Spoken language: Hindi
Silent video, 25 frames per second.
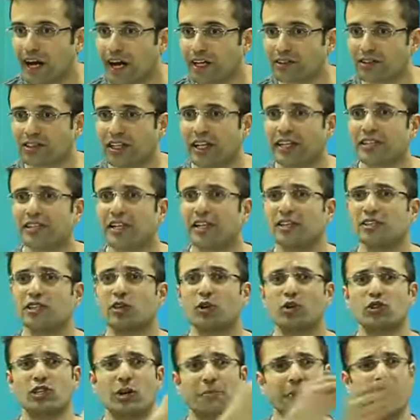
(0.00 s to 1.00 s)
आज तक ऐसा
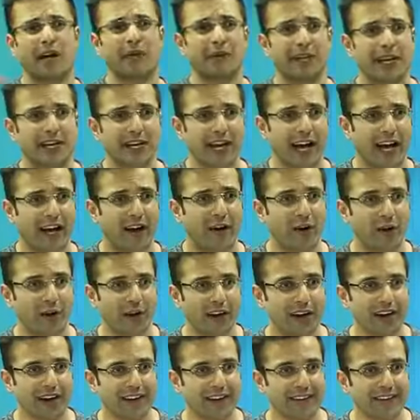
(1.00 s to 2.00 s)
किसी को सपना भी नहीं आया
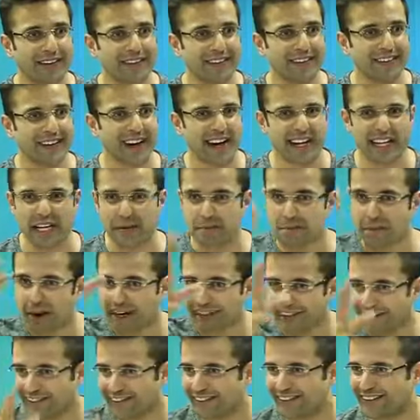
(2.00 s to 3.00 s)
होगा आई कैन
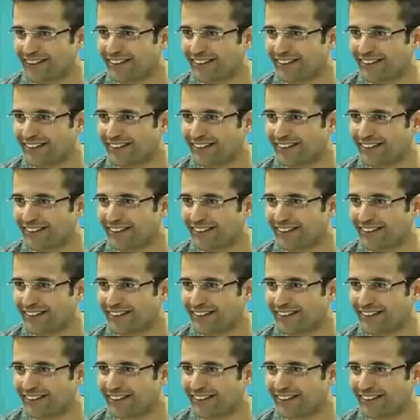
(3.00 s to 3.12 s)
बेट